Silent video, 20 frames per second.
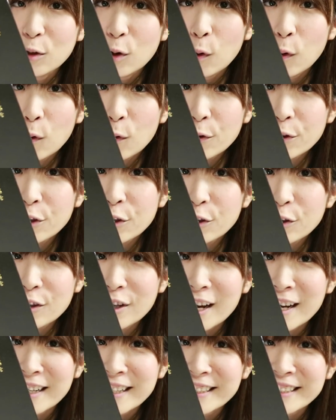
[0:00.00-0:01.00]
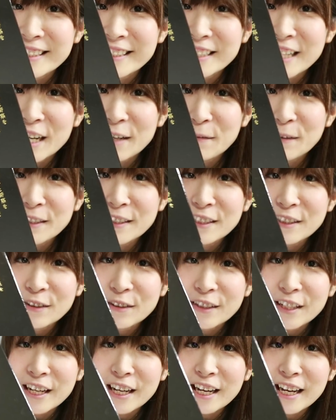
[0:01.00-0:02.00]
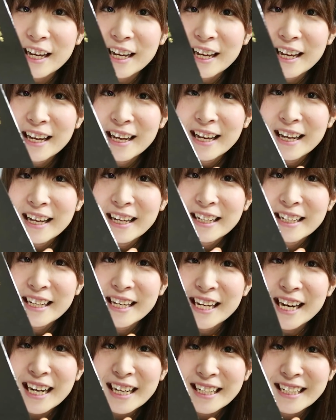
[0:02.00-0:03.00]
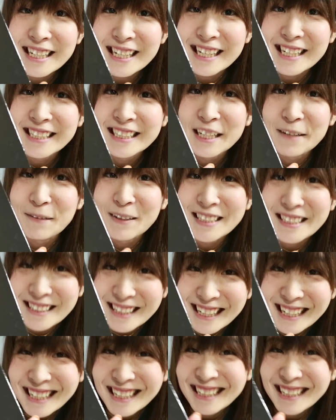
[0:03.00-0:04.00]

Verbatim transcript: 高級感が違いますよね。キラッキラしてます